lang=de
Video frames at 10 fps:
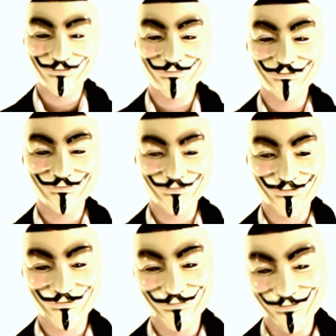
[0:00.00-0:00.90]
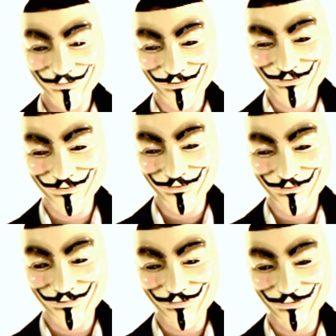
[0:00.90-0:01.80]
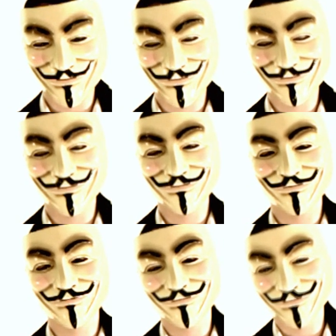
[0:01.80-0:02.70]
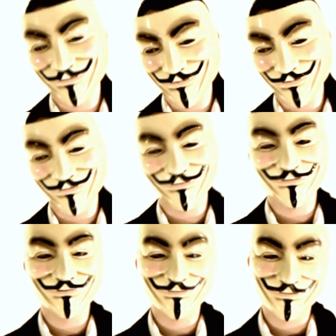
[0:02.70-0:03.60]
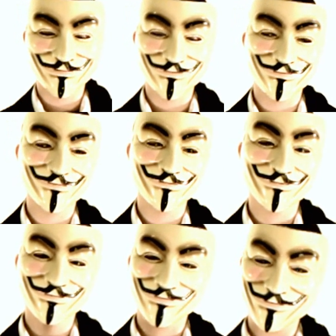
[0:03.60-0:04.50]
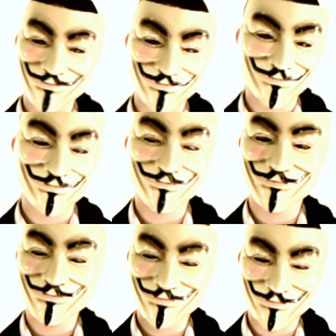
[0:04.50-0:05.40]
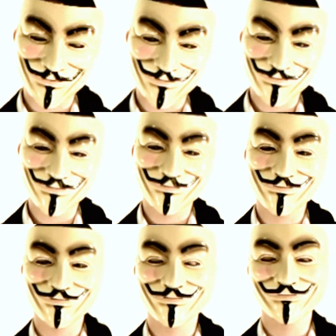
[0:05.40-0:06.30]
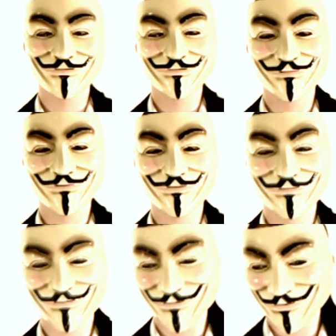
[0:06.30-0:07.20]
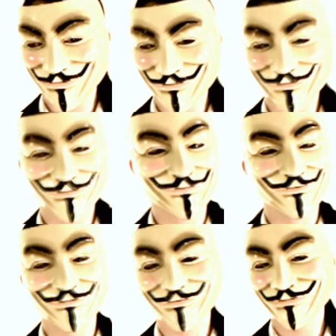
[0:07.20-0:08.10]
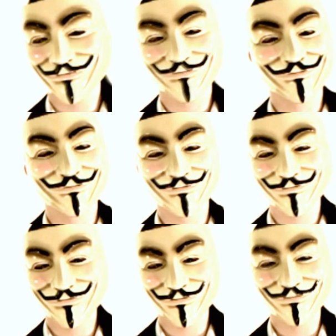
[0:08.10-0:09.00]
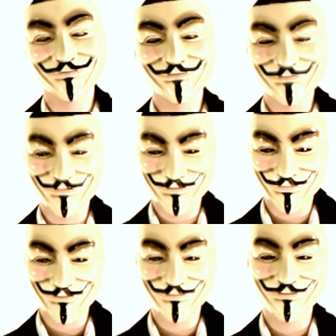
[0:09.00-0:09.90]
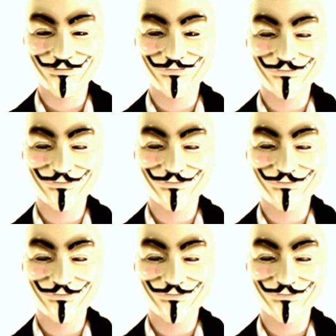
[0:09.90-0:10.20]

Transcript: geteilt durch unendlich. Als Anonymous noch jung war, war Anonymous unreif und kindisch, für die Mehrheit nur für Kreativität und Unterhaltung gut.